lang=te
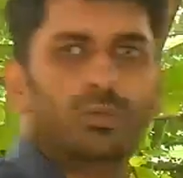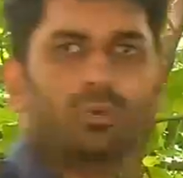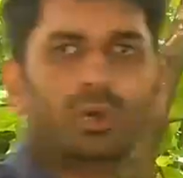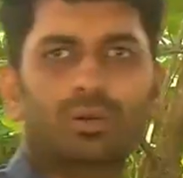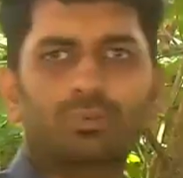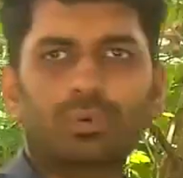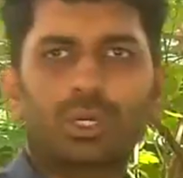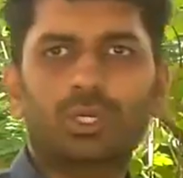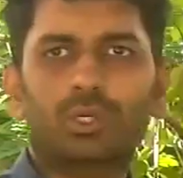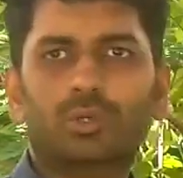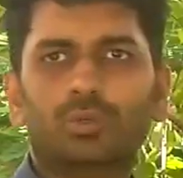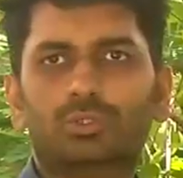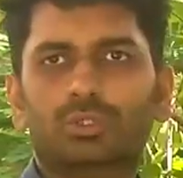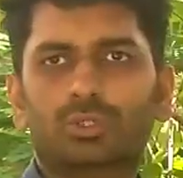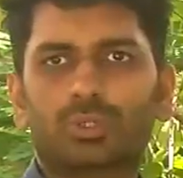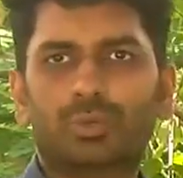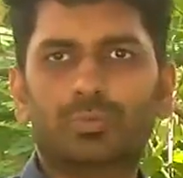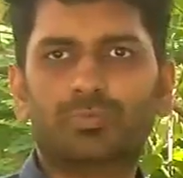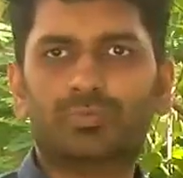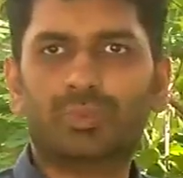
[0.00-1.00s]
వన్ వన్ టూ
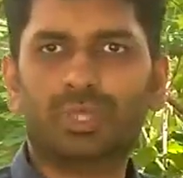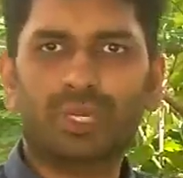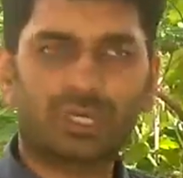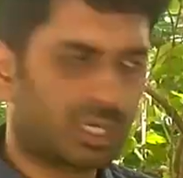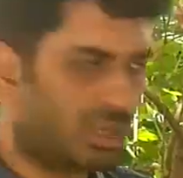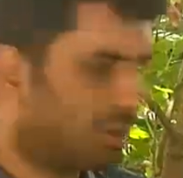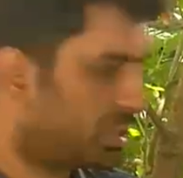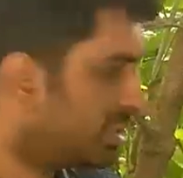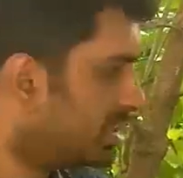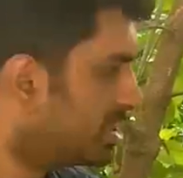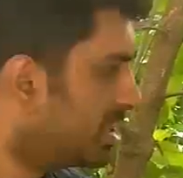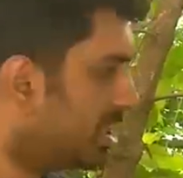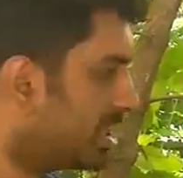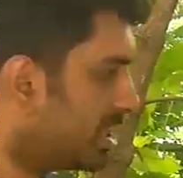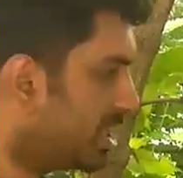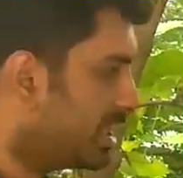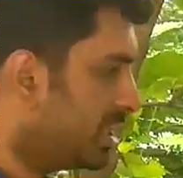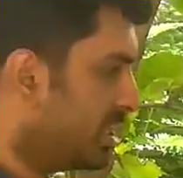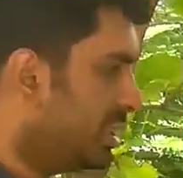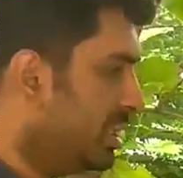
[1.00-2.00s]
జీరో ఎట్లా
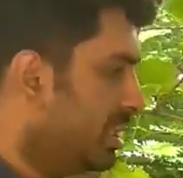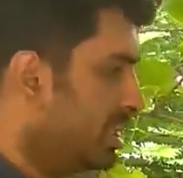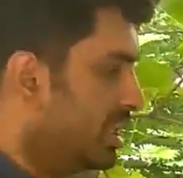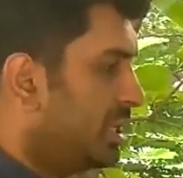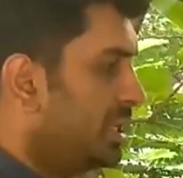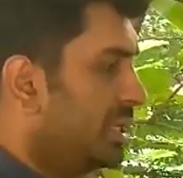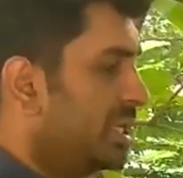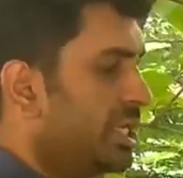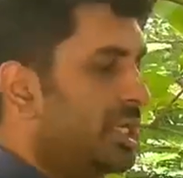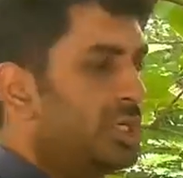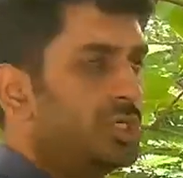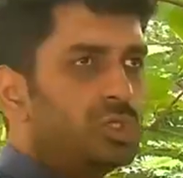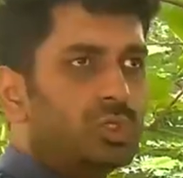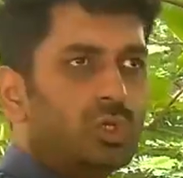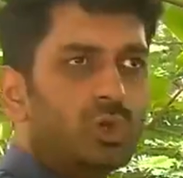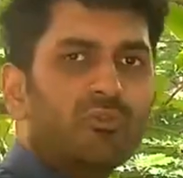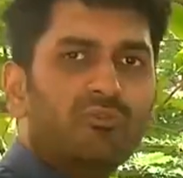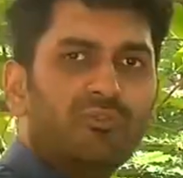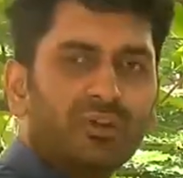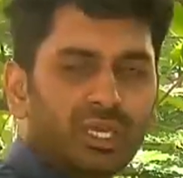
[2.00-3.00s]
వచ్చిందంటే
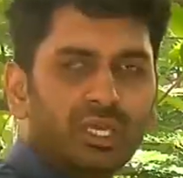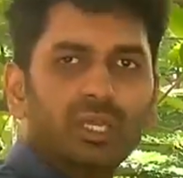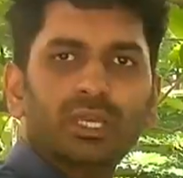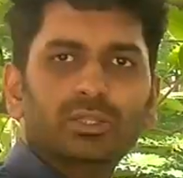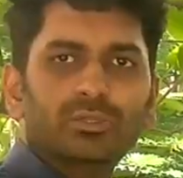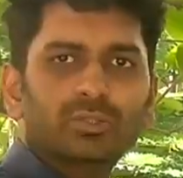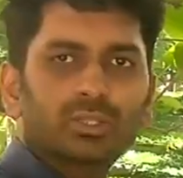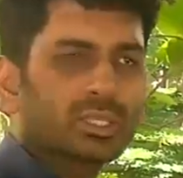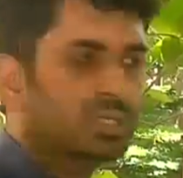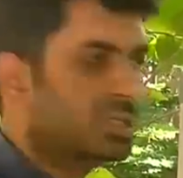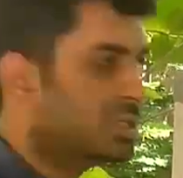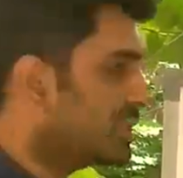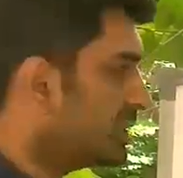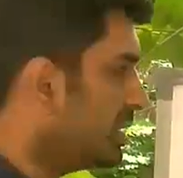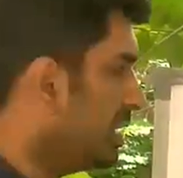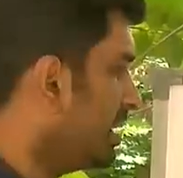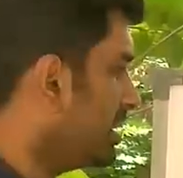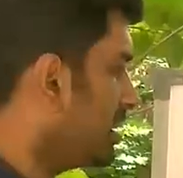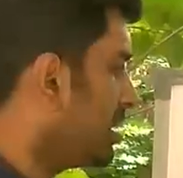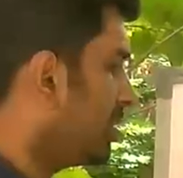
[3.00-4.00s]
ఇంటూ ఫైవ్ అనేది ఉంది
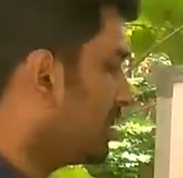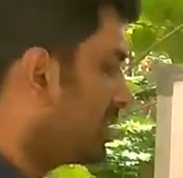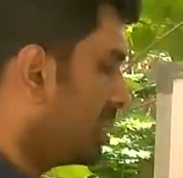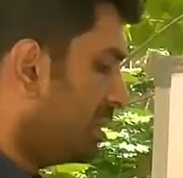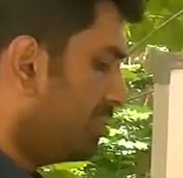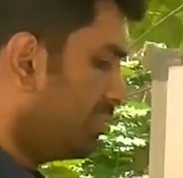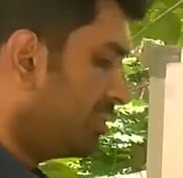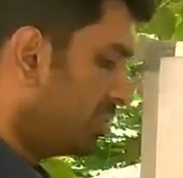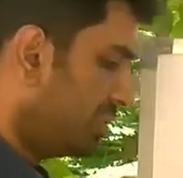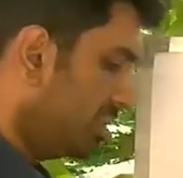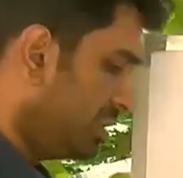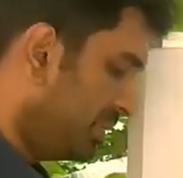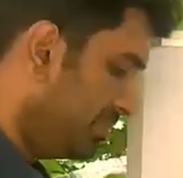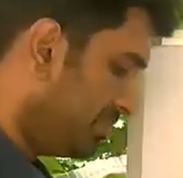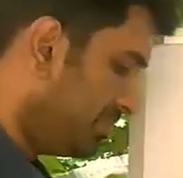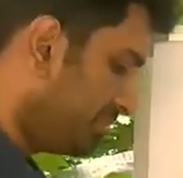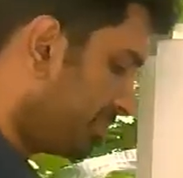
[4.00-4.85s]
ఏదైనా ఒక నంబర్ ఉంది